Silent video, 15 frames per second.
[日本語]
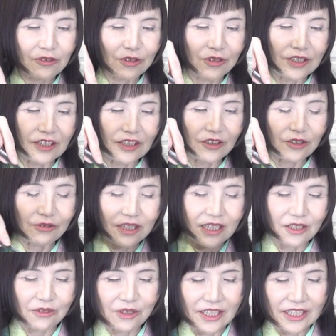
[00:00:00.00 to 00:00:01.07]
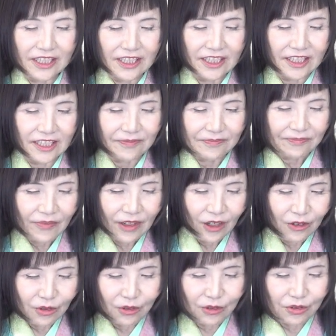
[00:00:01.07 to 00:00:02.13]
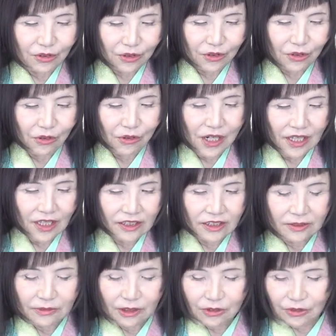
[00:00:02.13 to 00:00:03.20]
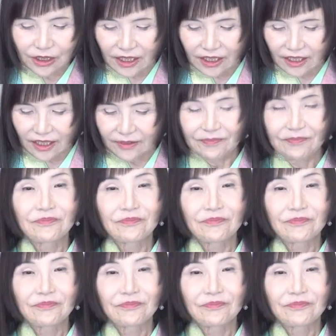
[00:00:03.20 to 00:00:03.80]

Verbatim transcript: の好きな人はこれに唐辛子味噌なんか